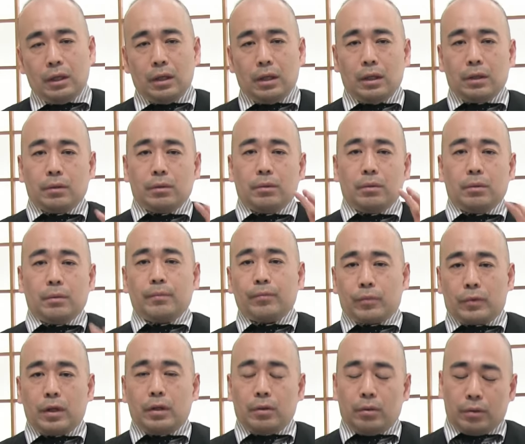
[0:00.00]
あの、
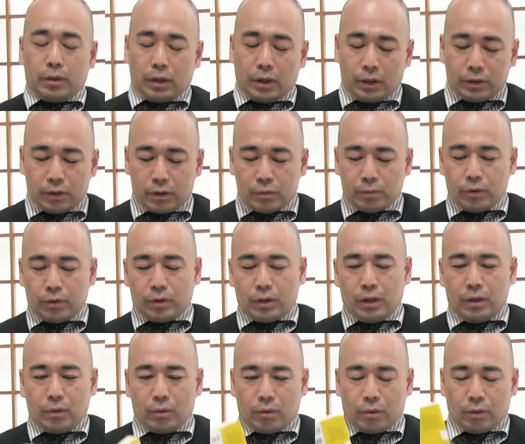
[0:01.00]
天皇機関説問題を